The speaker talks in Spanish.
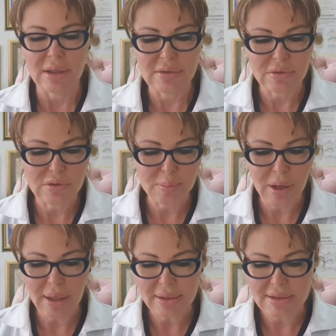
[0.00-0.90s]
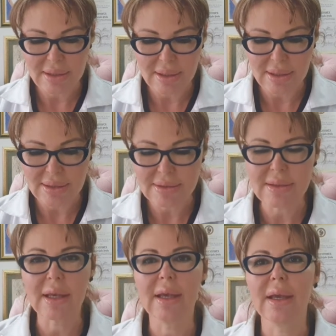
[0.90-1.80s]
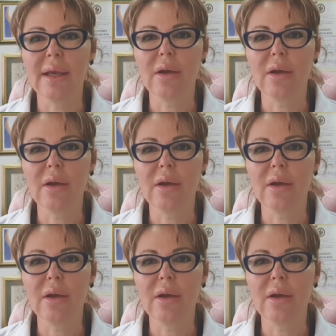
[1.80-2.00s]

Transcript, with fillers: Estos parches eh,